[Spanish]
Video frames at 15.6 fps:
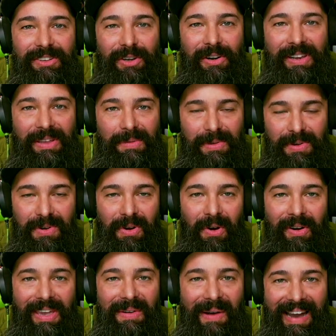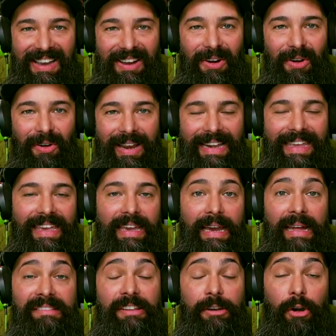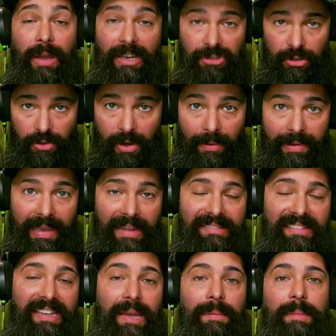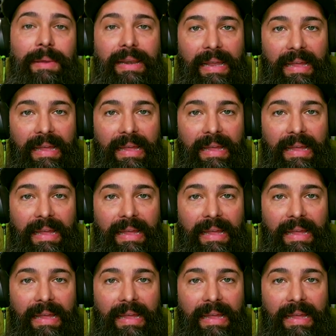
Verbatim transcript: a otro review con Iván Colón, el Giga. Si no lo ha hecho todavía, sígueme en mis